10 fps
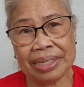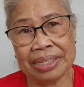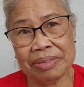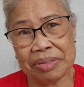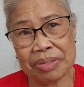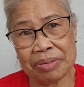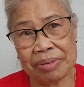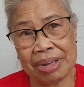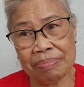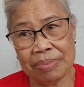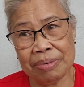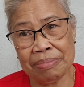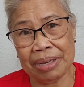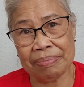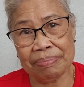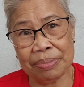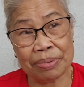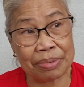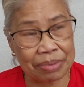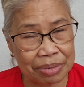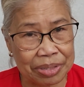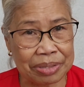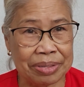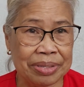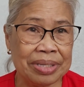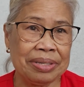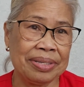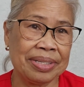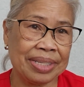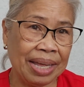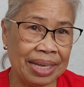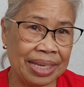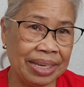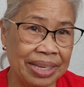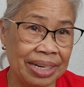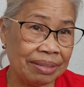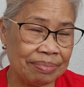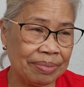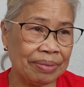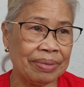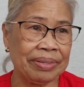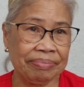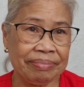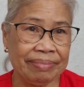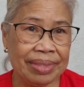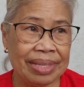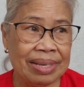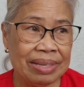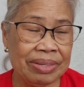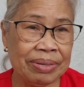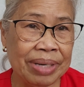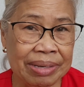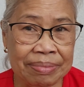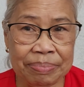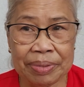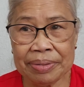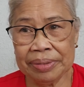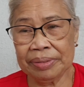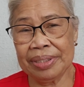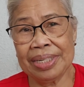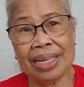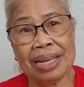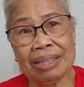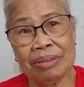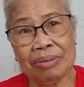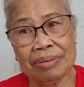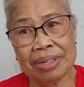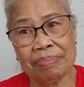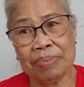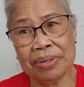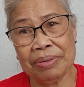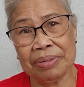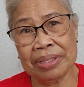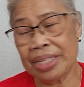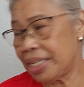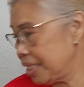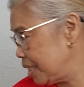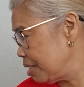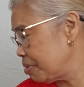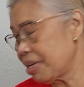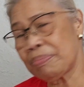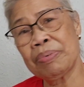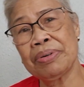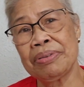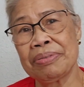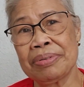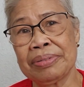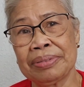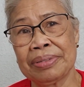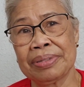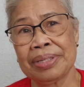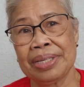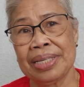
Kasi gusto ko lang pong mag-focus sa aking health po. So ngayon po, nakakatulong na po yung, tinigil ko na po yung